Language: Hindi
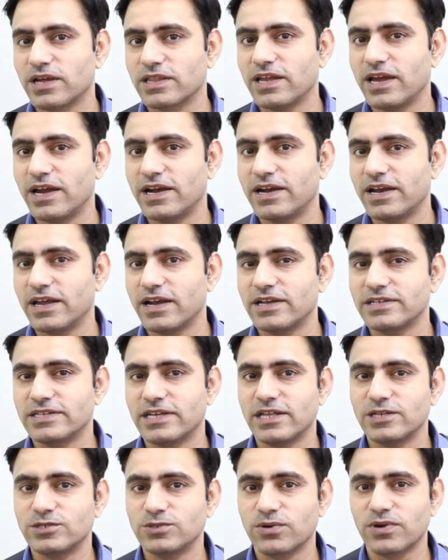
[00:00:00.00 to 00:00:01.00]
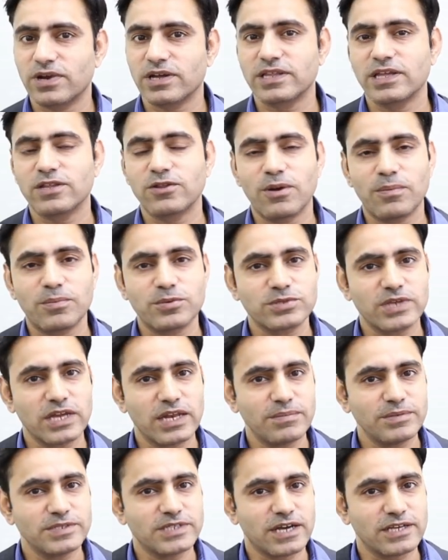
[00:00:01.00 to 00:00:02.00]
रखते हैं एडिटिंग का ज़्यादा शौक रखते हैं तो आप उसके
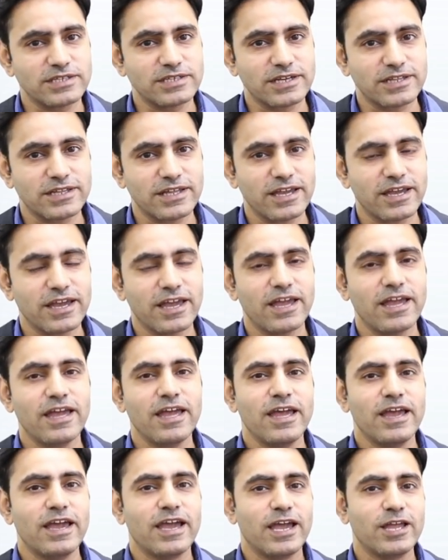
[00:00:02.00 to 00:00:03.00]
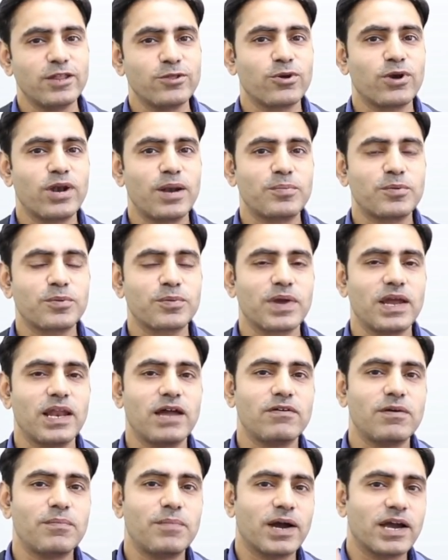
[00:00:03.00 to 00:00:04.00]
लिए भी जा सकते हैं इन दोनों लैपटॉप के
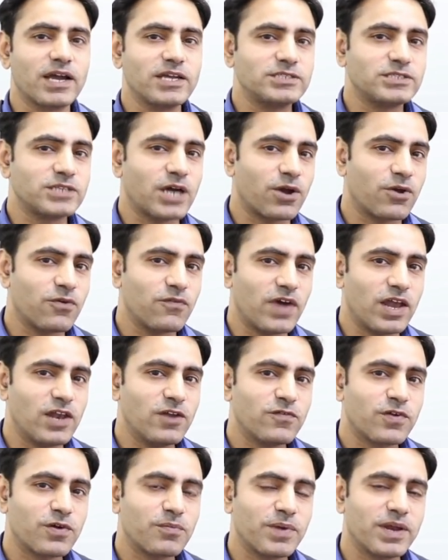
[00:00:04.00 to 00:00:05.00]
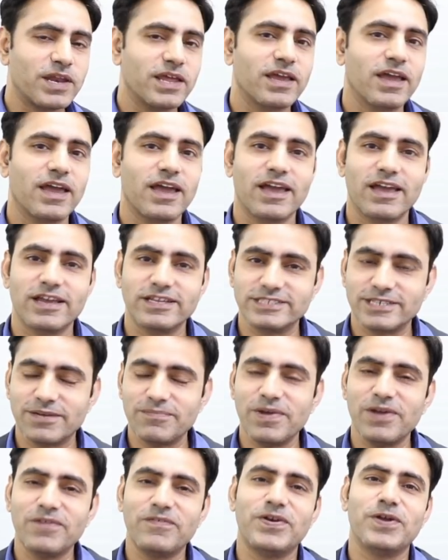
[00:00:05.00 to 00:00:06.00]
अलावा बाकी चारों वैल्यू फॉर मनी है जब
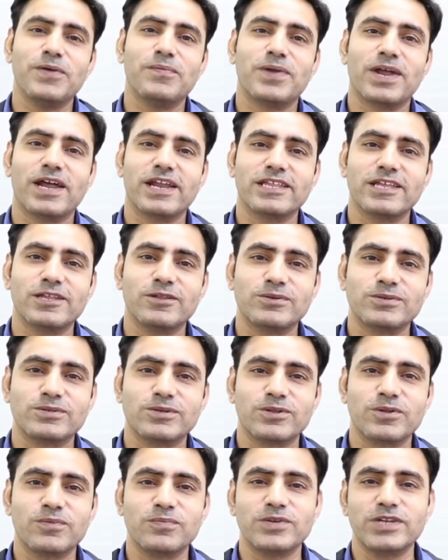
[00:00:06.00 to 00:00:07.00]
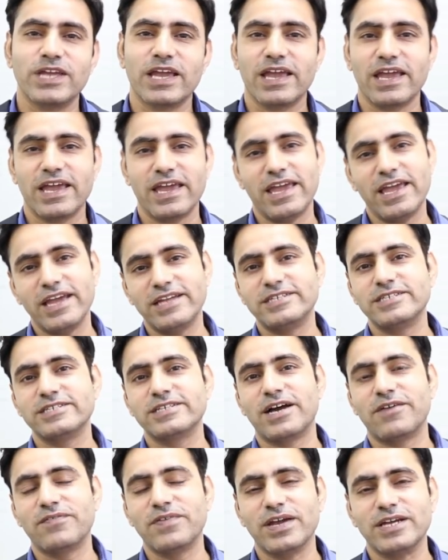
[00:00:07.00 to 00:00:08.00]
मैं वीडियो बना रहा था दोस्तों तो मुझे एक चीज़
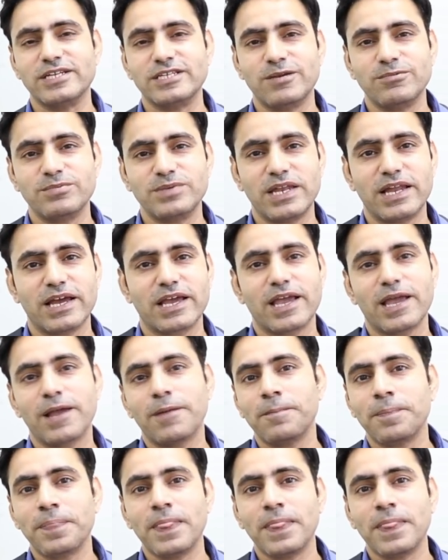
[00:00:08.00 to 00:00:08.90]
काफ़ी अजीब सी लगी